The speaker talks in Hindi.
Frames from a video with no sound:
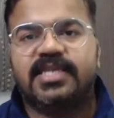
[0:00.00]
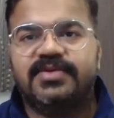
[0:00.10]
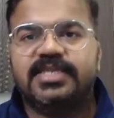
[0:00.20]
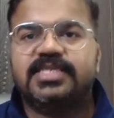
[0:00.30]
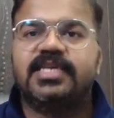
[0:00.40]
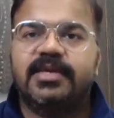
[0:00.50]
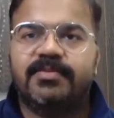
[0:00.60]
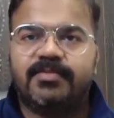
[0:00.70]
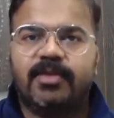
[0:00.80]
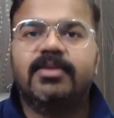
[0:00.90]
वजह से ये
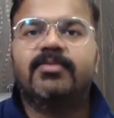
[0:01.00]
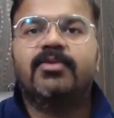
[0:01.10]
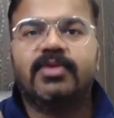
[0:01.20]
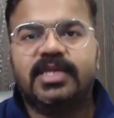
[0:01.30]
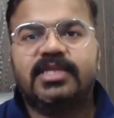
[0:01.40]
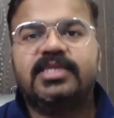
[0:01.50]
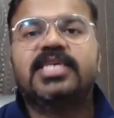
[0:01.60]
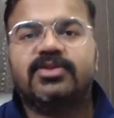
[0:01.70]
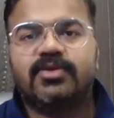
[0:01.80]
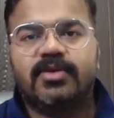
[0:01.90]
प्रॉब्लम हो रही थी
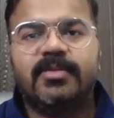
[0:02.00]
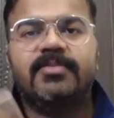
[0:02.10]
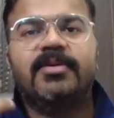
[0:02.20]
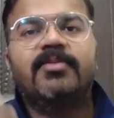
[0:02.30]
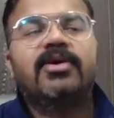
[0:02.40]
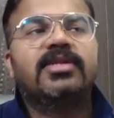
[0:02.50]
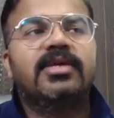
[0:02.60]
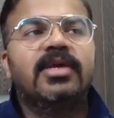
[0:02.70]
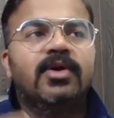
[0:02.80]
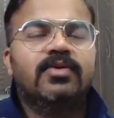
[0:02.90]
छात्रों के मन में बहुत
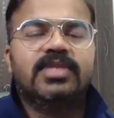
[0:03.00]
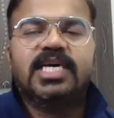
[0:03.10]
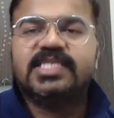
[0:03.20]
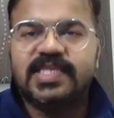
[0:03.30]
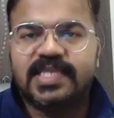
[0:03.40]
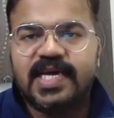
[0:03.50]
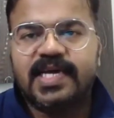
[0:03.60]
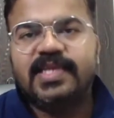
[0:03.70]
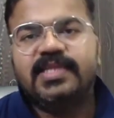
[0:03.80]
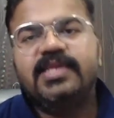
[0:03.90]
ही उदासीनता
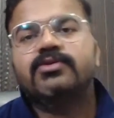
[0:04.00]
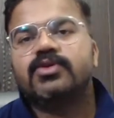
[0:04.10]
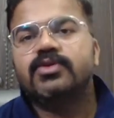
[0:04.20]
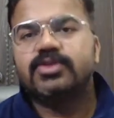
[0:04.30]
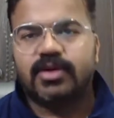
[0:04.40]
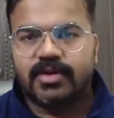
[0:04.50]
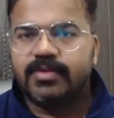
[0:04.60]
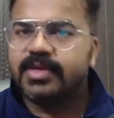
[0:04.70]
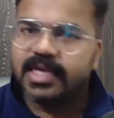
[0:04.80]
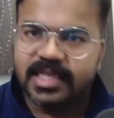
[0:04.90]
आ रही थी उसको सॉर्ट
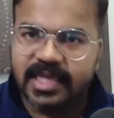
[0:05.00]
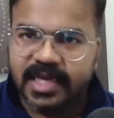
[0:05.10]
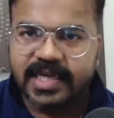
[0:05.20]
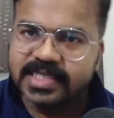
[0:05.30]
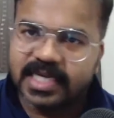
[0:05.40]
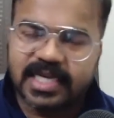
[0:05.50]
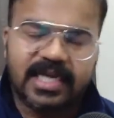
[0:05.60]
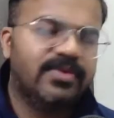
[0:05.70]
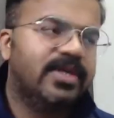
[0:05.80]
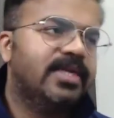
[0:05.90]
आउट कर दिया गया
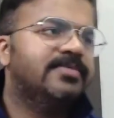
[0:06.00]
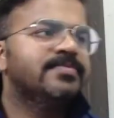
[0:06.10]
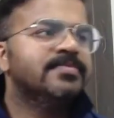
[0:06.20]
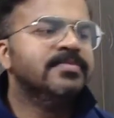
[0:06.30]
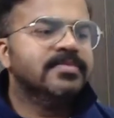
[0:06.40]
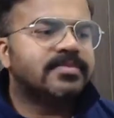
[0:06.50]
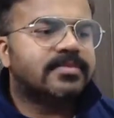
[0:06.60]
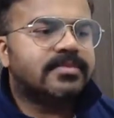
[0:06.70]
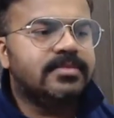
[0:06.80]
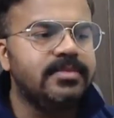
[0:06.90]
सरकार द्वारा
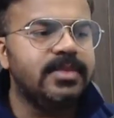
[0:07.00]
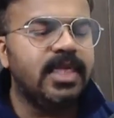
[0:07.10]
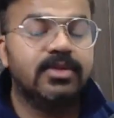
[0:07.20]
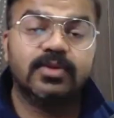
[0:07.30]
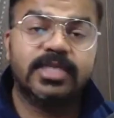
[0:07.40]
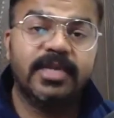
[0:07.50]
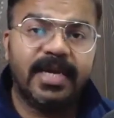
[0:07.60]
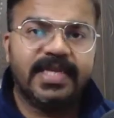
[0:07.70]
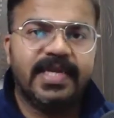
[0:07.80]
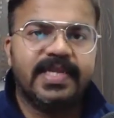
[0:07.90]
दूसरी
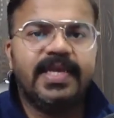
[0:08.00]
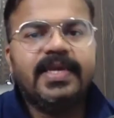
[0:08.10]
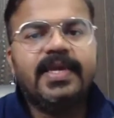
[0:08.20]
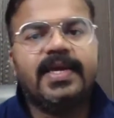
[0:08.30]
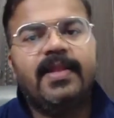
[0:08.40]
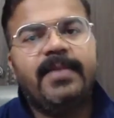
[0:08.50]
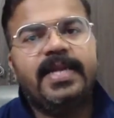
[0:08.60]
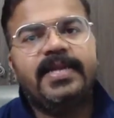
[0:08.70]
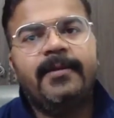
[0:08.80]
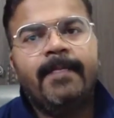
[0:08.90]
बात ये थी कि कल
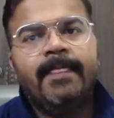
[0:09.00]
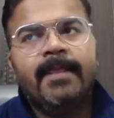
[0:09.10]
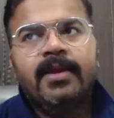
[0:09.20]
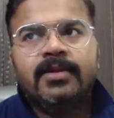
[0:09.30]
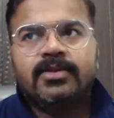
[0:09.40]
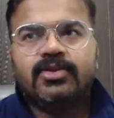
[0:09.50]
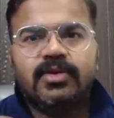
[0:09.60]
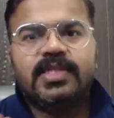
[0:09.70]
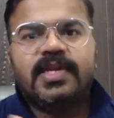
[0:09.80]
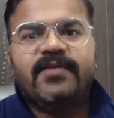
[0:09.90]
मैंने
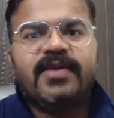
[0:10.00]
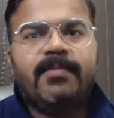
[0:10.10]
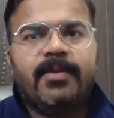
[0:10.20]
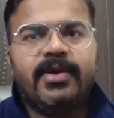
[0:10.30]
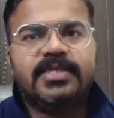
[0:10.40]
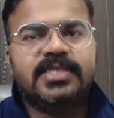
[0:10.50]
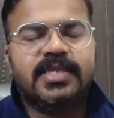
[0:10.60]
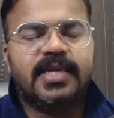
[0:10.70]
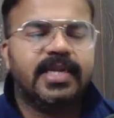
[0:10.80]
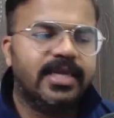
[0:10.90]
दोनों तरफ के पॉइंट्स
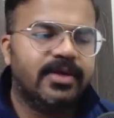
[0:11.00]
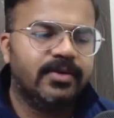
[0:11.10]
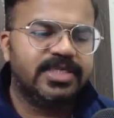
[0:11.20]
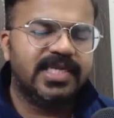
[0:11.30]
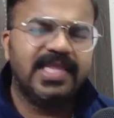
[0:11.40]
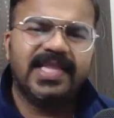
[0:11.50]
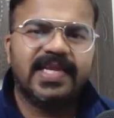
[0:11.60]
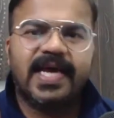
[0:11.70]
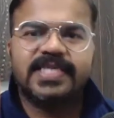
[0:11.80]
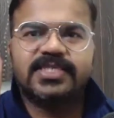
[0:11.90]
रखने की कोशिश की
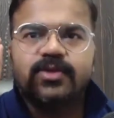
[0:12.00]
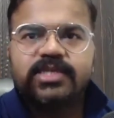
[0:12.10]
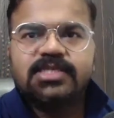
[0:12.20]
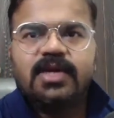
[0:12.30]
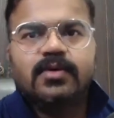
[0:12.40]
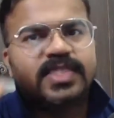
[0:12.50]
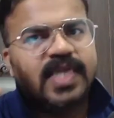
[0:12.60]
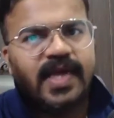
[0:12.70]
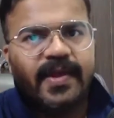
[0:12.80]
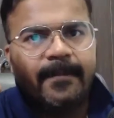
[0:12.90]
लेकिन आज थोड़ा सा
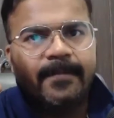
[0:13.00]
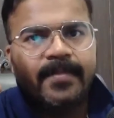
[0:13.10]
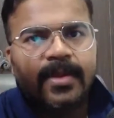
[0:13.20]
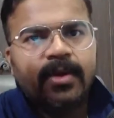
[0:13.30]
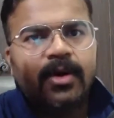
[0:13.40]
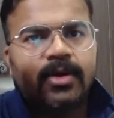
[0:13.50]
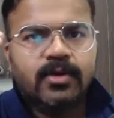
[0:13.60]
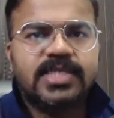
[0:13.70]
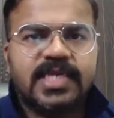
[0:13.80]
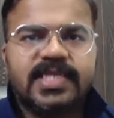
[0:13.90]
गुस्सा है और
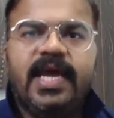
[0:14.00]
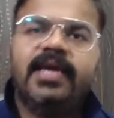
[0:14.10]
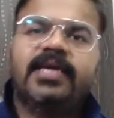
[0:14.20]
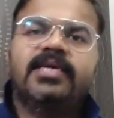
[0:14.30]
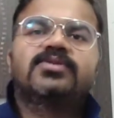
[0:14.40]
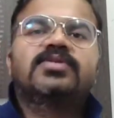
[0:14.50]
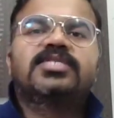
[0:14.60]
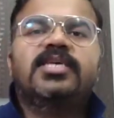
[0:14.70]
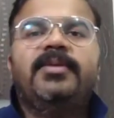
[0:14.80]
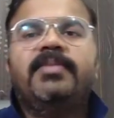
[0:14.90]
हो सकता है कि इस
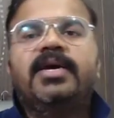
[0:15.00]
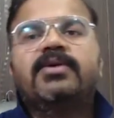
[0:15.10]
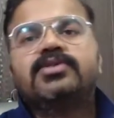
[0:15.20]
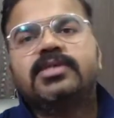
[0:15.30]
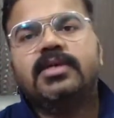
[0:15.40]
गुस्से में मैं कुछ